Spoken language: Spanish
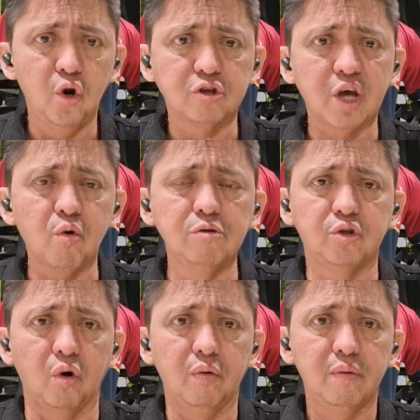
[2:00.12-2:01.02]
Lo
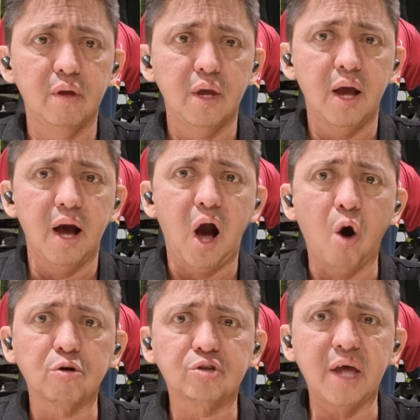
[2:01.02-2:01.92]
segundo,
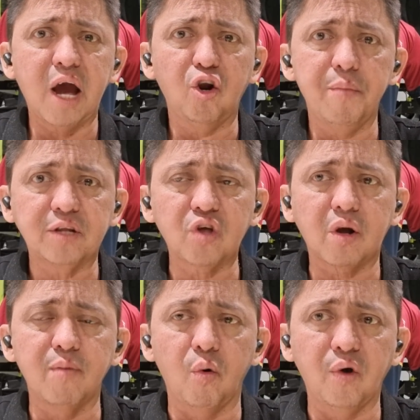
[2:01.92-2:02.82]
a Ortega lo
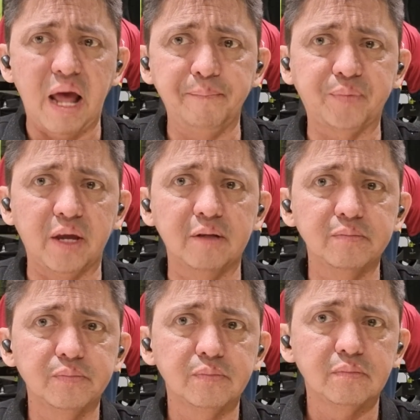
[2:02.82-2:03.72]
mete como
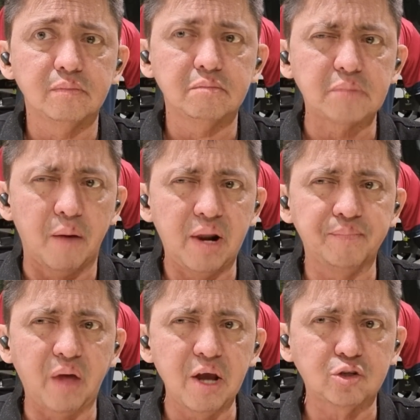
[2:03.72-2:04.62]
volante,
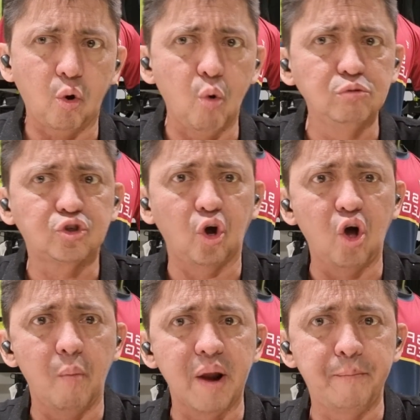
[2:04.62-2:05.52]
adelantadito, un
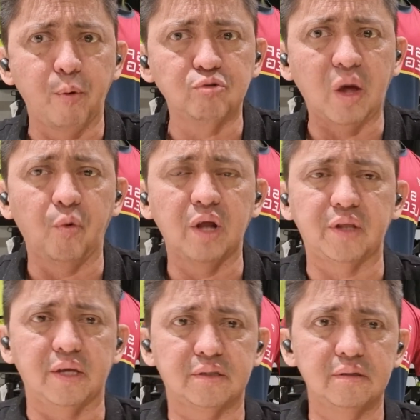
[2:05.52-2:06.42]
solo hombre en punta,
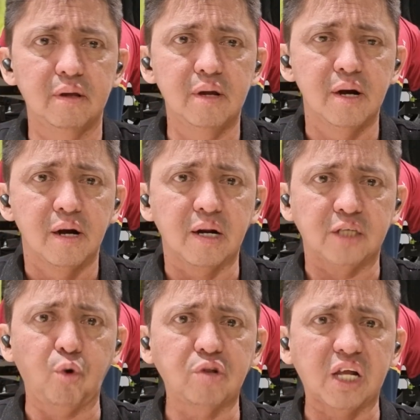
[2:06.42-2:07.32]
Buletiz.
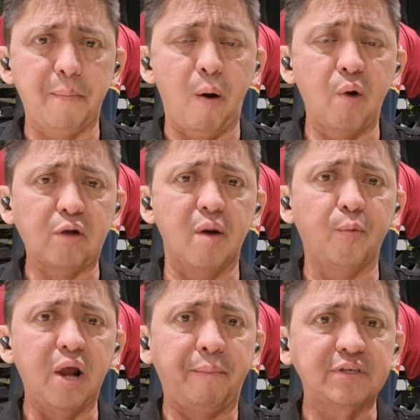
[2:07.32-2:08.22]
Resulta que para jugar
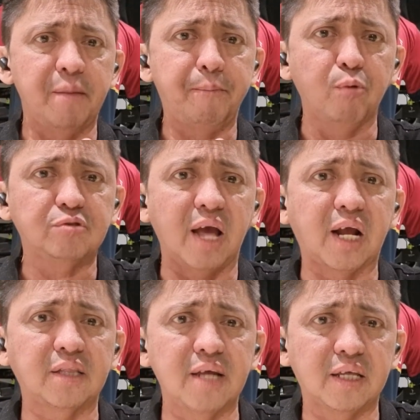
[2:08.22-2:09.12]
con Buletiz en punta
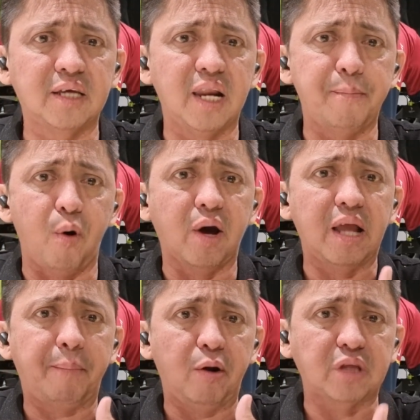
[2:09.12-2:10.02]
hay que tener quien le
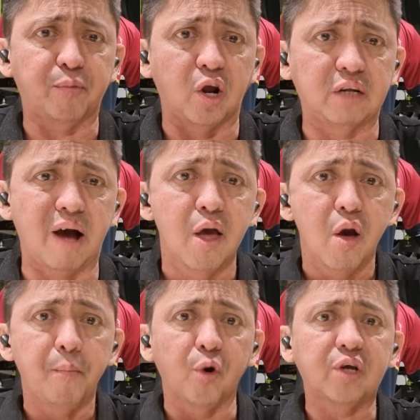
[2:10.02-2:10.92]
ponga la pelota por arriba,
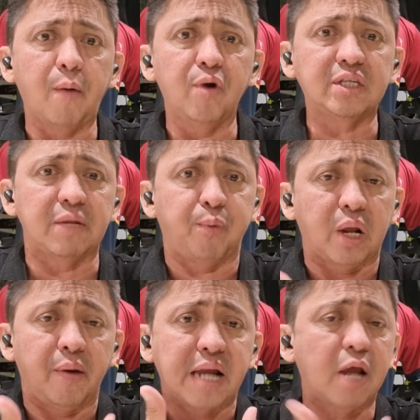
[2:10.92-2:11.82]
porque Buletiz
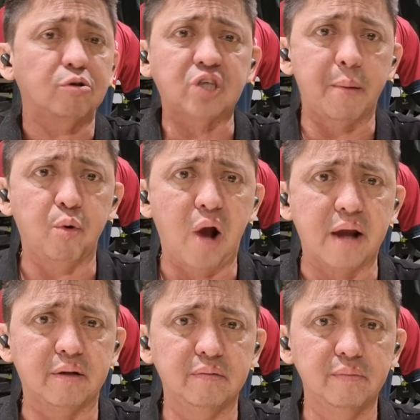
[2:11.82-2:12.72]
por valeria no sabe
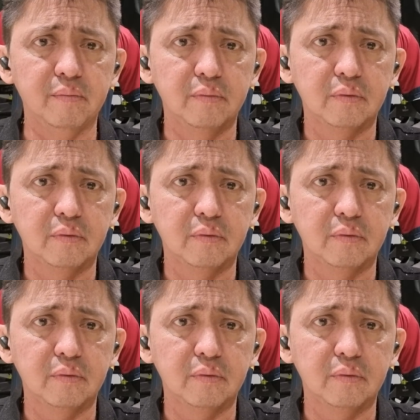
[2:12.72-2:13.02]
jugar.